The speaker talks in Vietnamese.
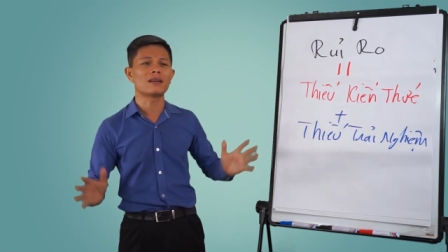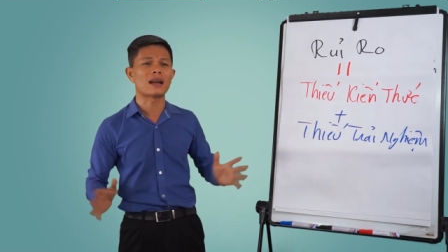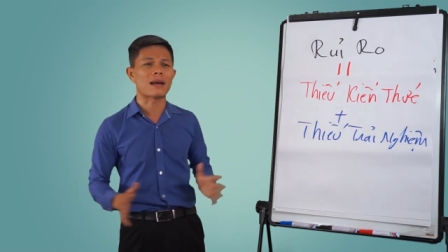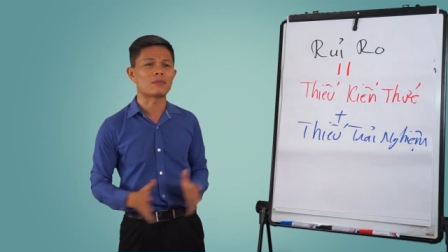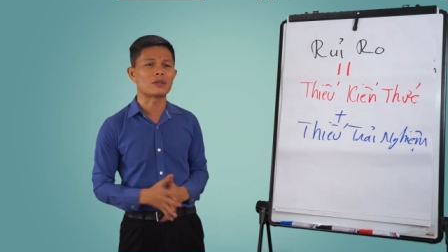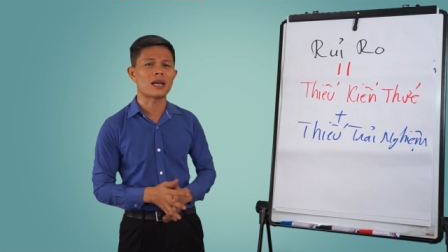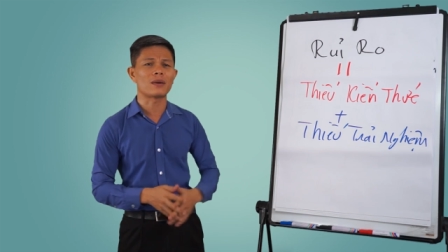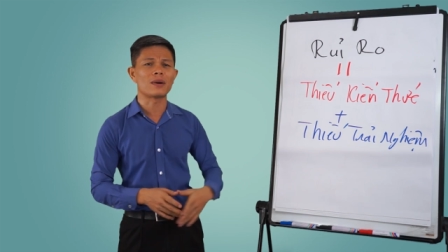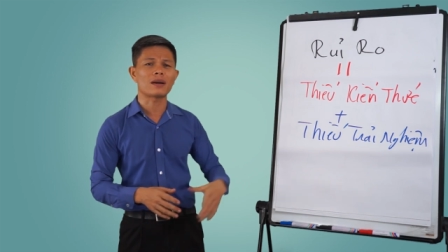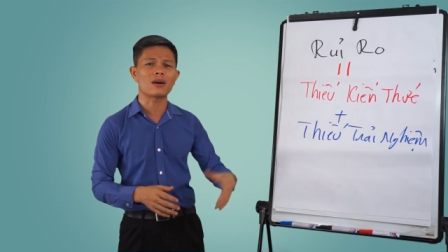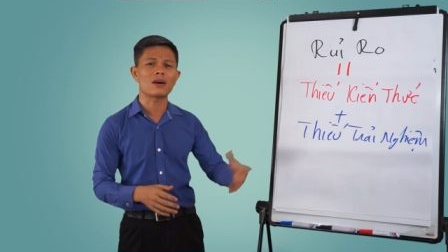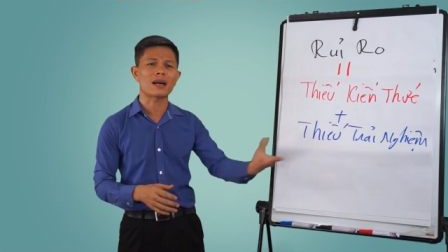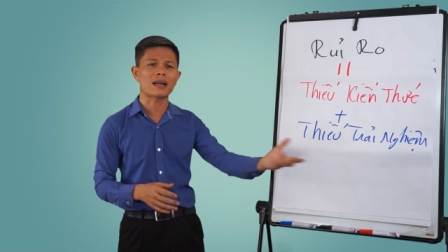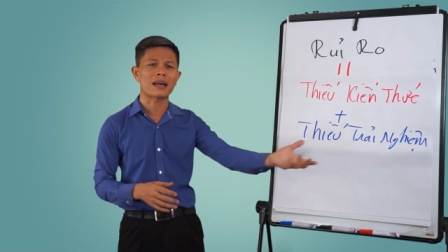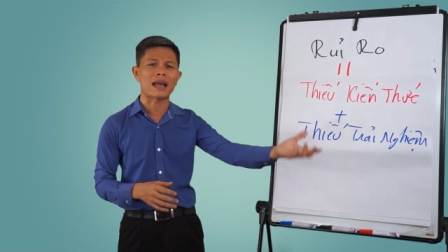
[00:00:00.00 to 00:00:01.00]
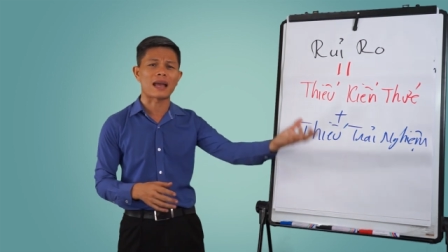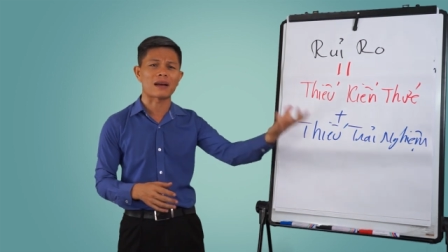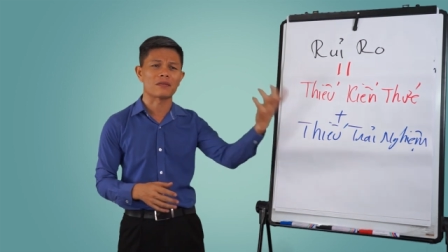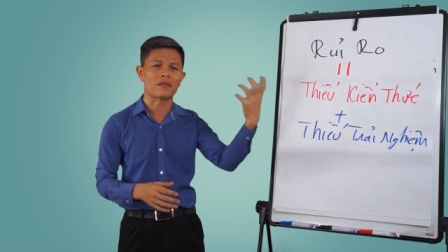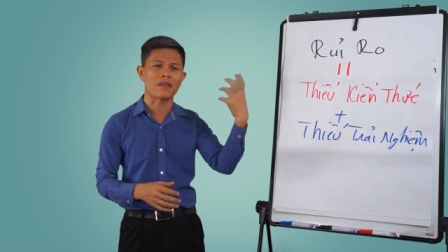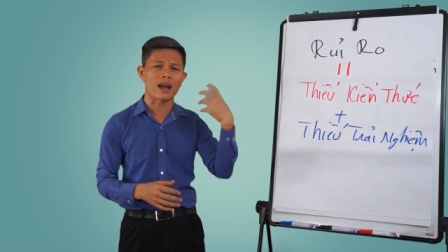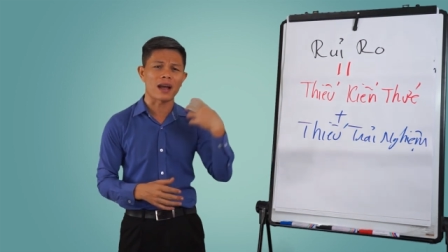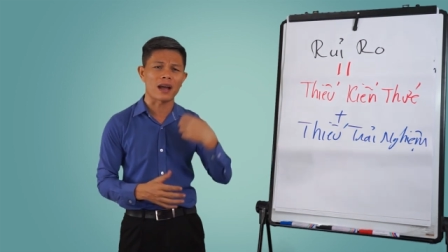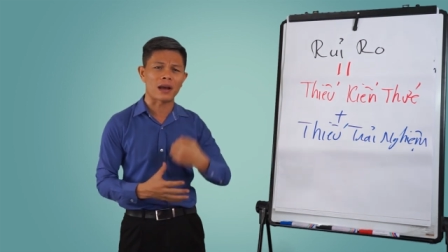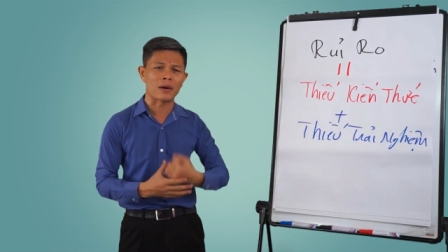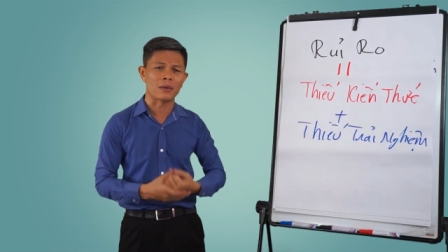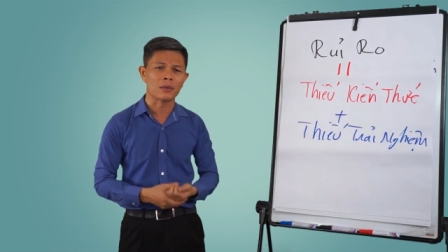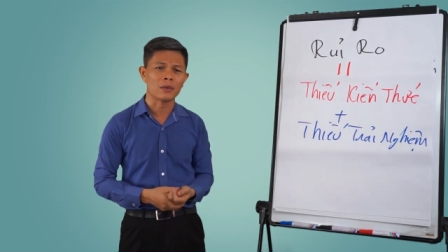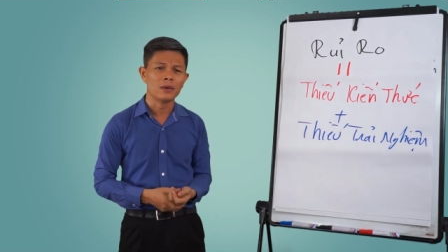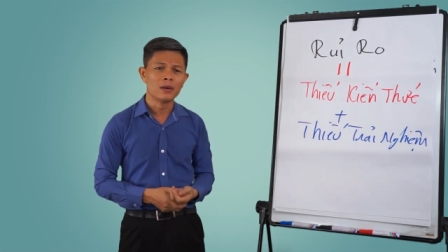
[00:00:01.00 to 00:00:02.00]
chứ làm sao để có khách hàng
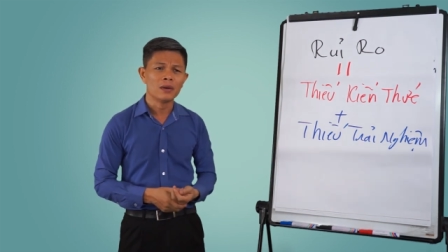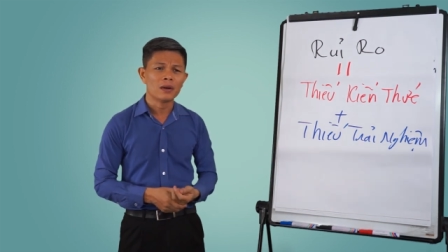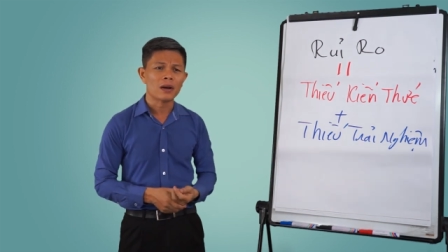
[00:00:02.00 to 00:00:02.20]
vào,